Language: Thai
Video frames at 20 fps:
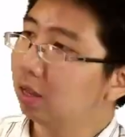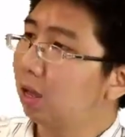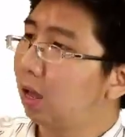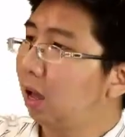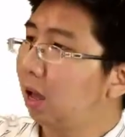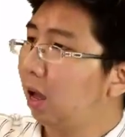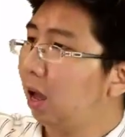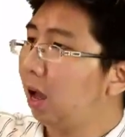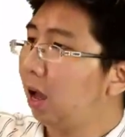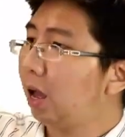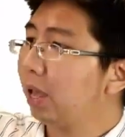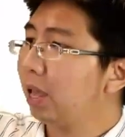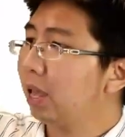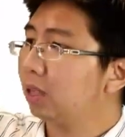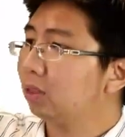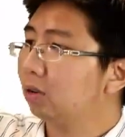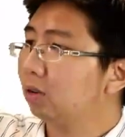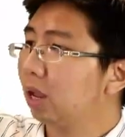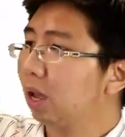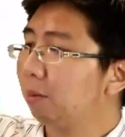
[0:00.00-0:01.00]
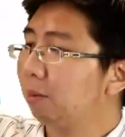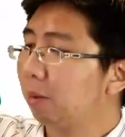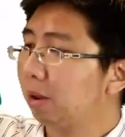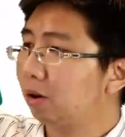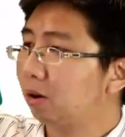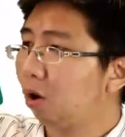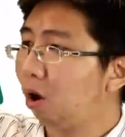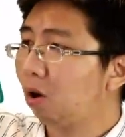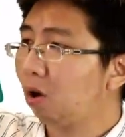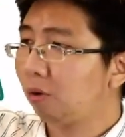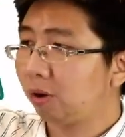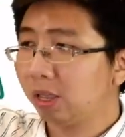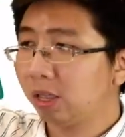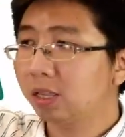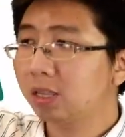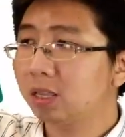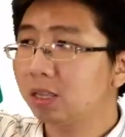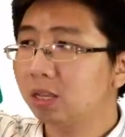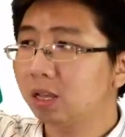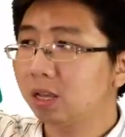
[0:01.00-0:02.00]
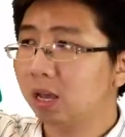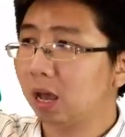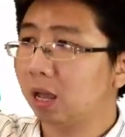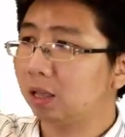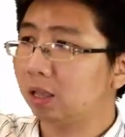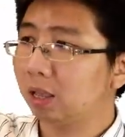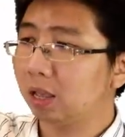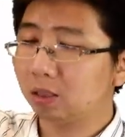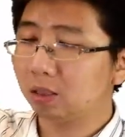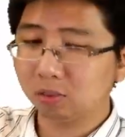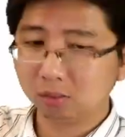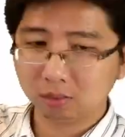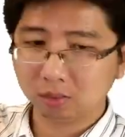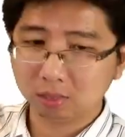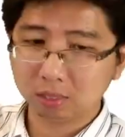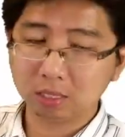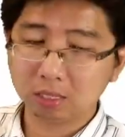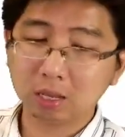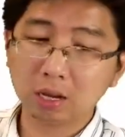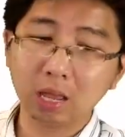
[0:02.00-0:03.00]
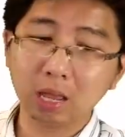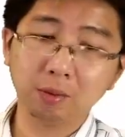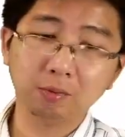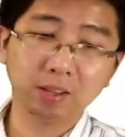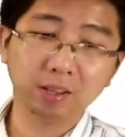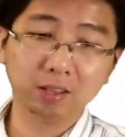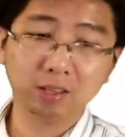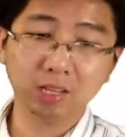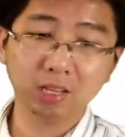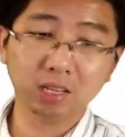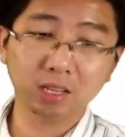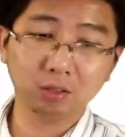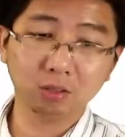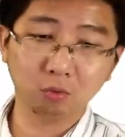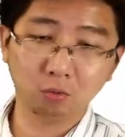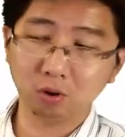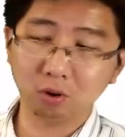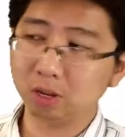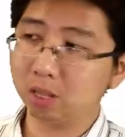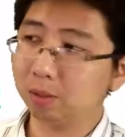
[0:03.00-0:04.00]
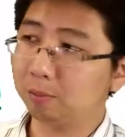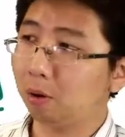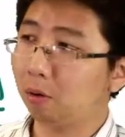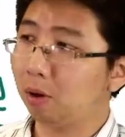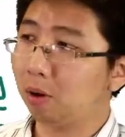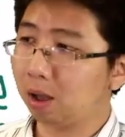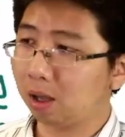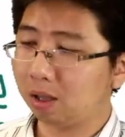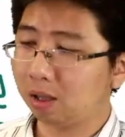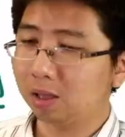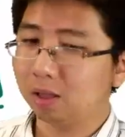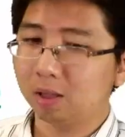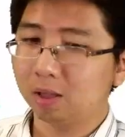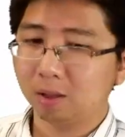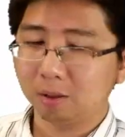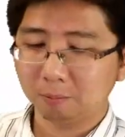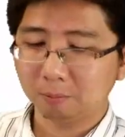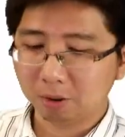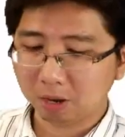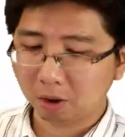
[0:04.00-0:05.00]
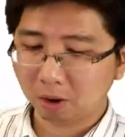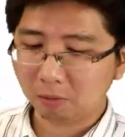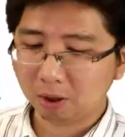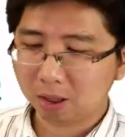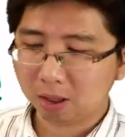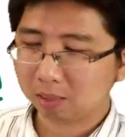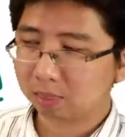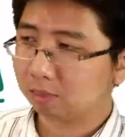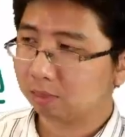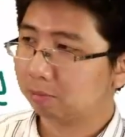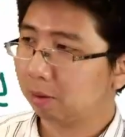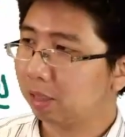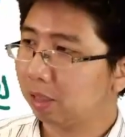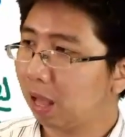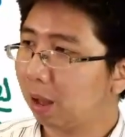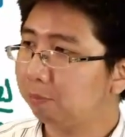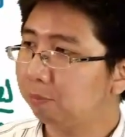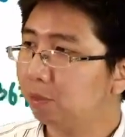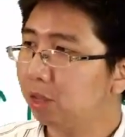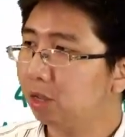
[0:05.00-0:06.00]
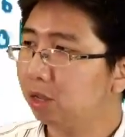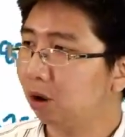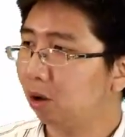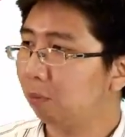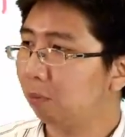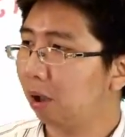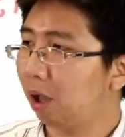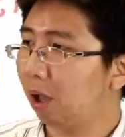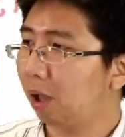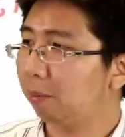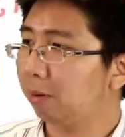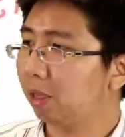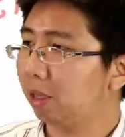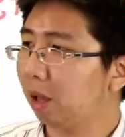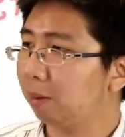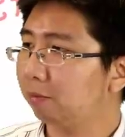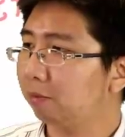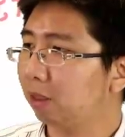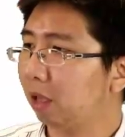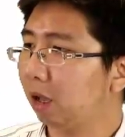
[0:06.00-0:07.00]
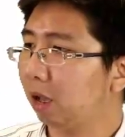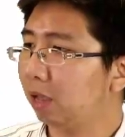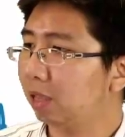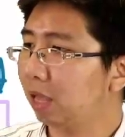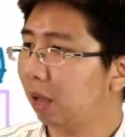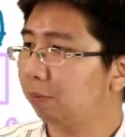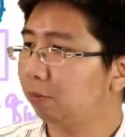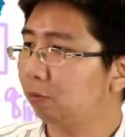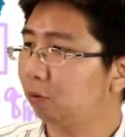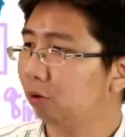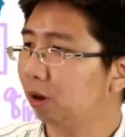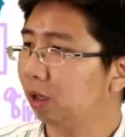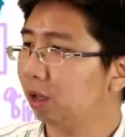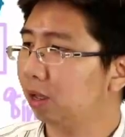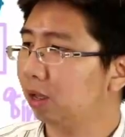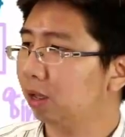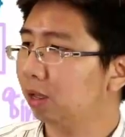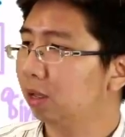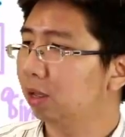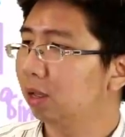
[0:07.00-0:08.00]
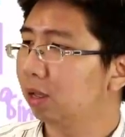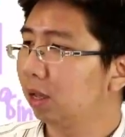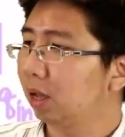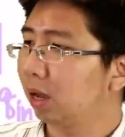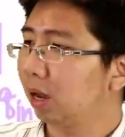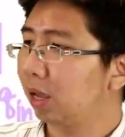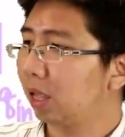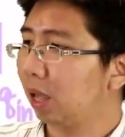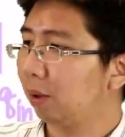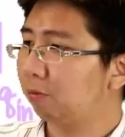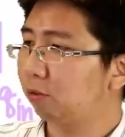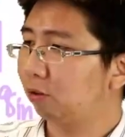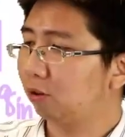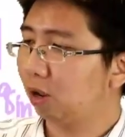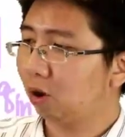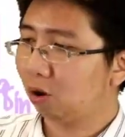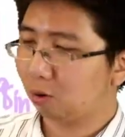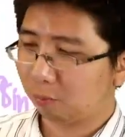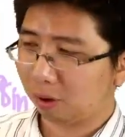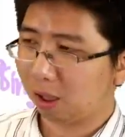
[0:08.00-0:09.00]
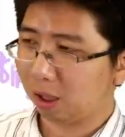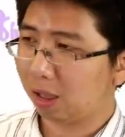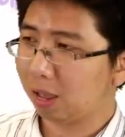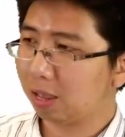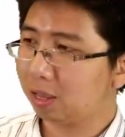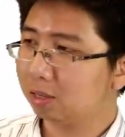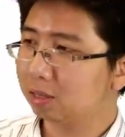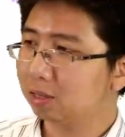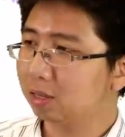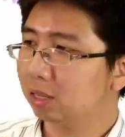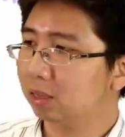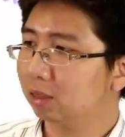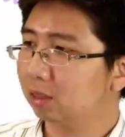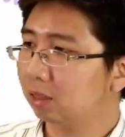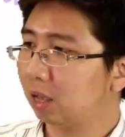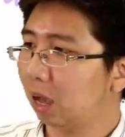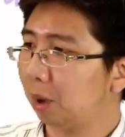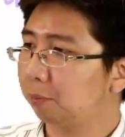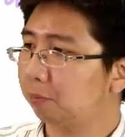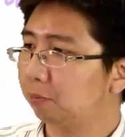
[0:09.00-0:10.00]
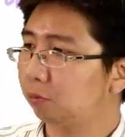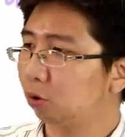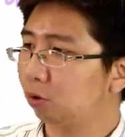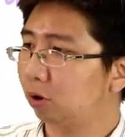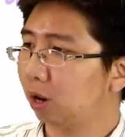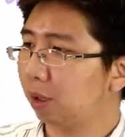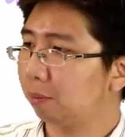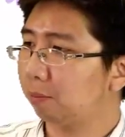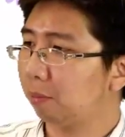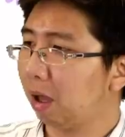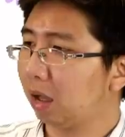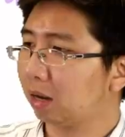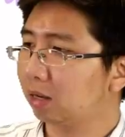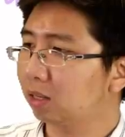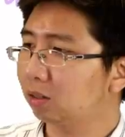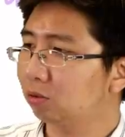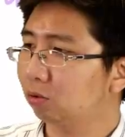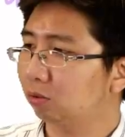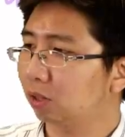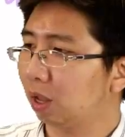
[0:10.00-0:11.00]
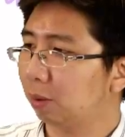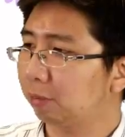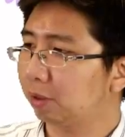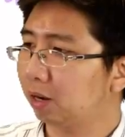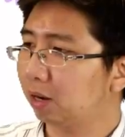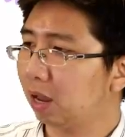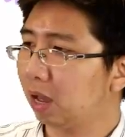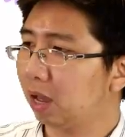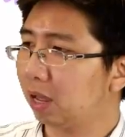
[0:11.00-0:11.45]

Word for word: ถ้าให้ x ตรงเนี้ยมันน้อยกว่านี้อีกนิดนึงอ่ะ h จะได้เอฟเฟนซีที่สูงกว่านี้ เพราะว่าเหมือนกับว่าพยายามดึงออกมาพยายามจะขยับตรงเนี้ยขยับส่วนนี้ออกมาให้ชิดกับตรงเนี้ยมากที่สุดเนะมันจะได้